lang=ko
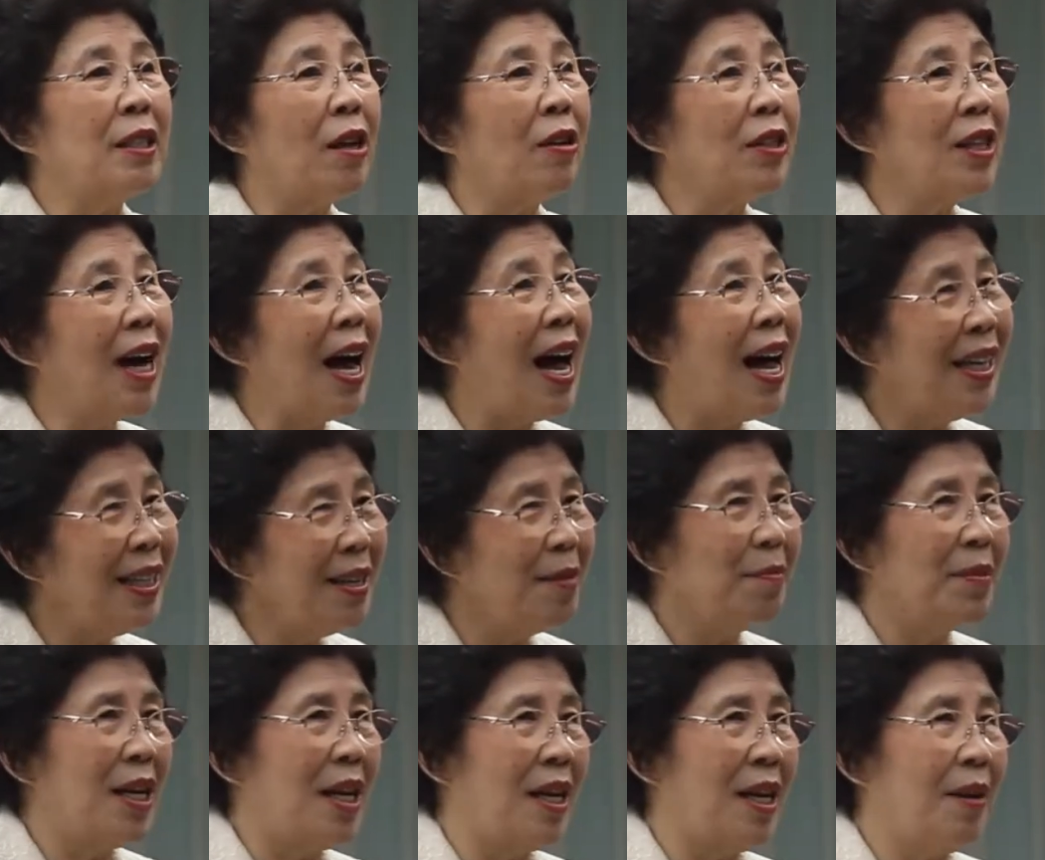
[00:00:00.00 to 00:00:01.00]
전혀
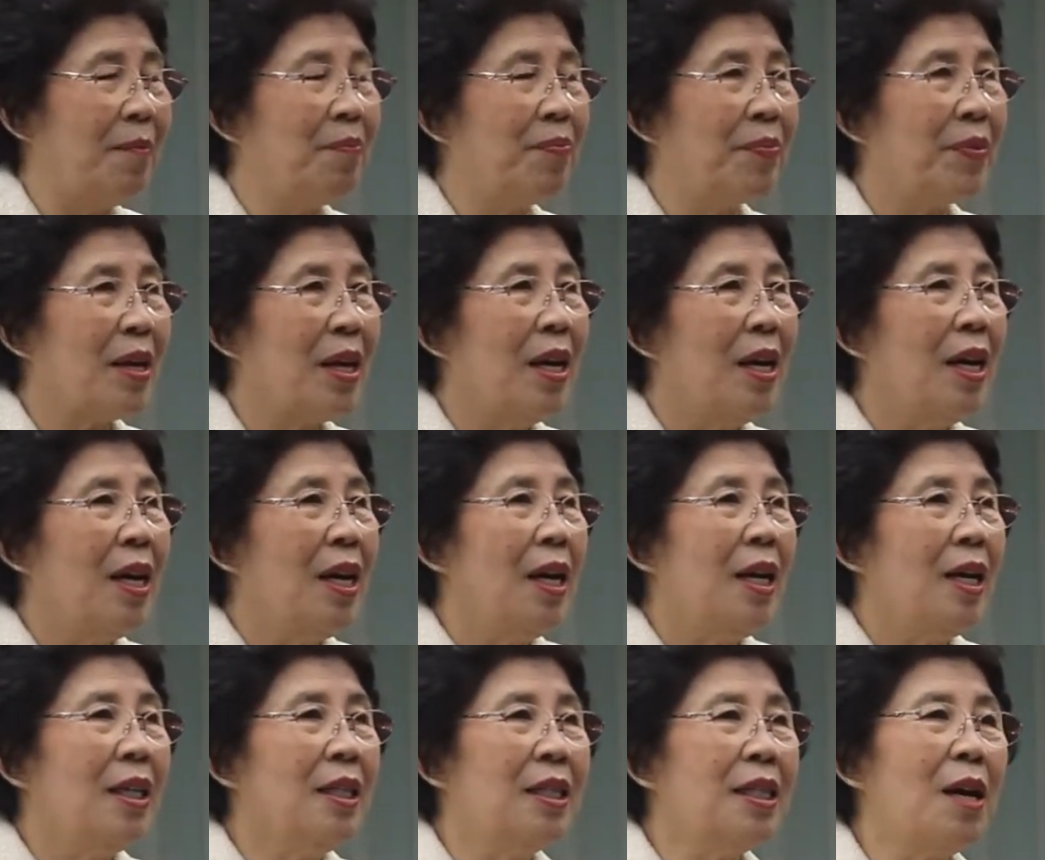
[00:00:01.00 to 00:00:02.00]
아닙니다.
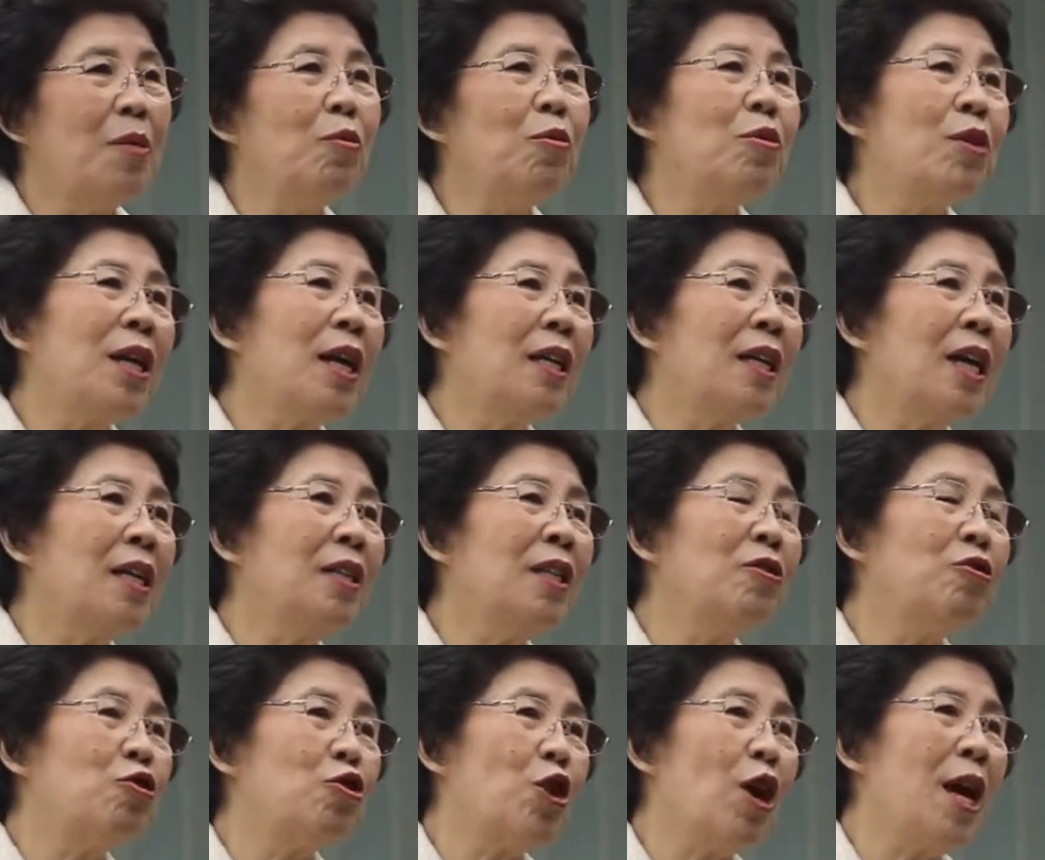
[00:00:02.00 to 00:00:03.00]
이제
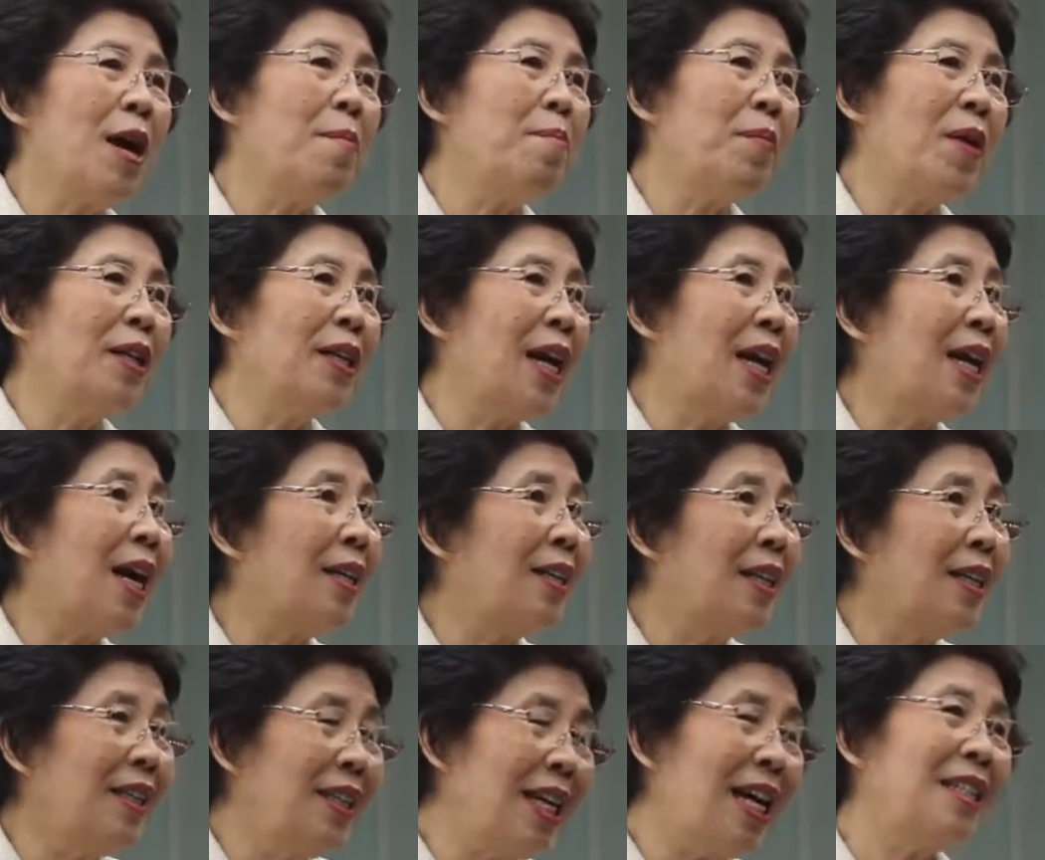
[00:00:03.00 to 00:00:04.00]
우리에게는 죄의 멍해가
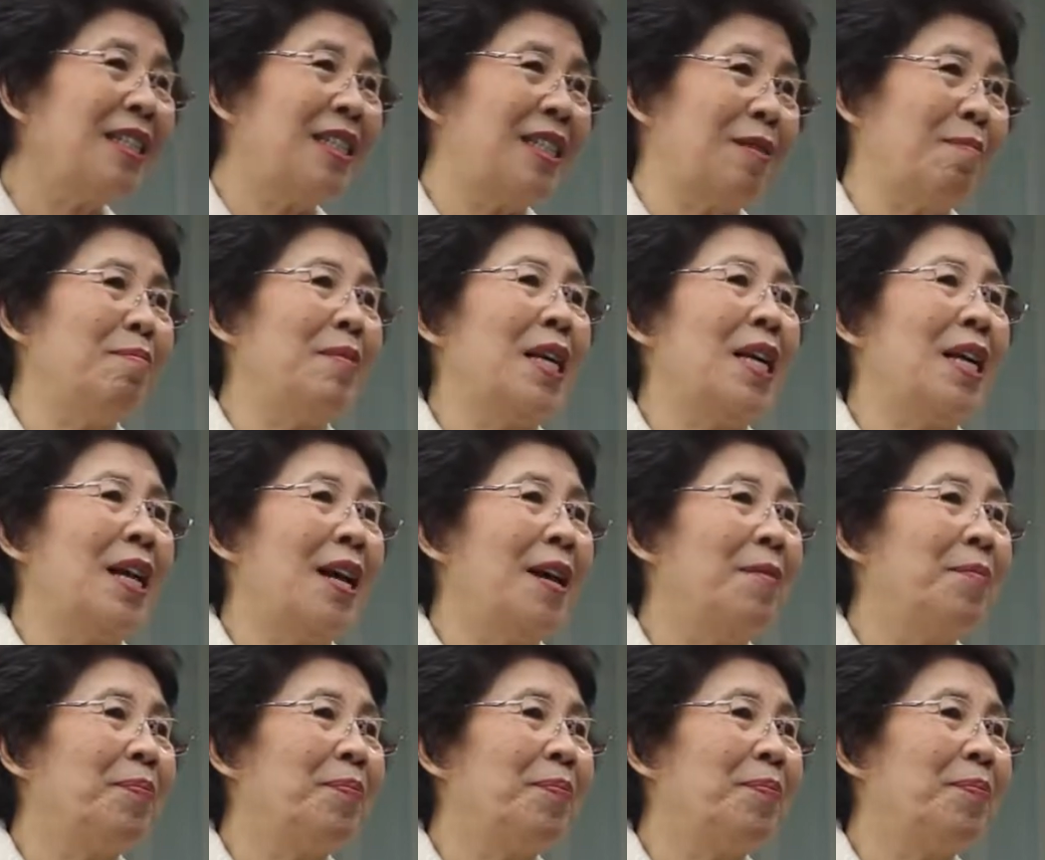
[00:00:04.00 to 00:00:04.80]
끝났습니다.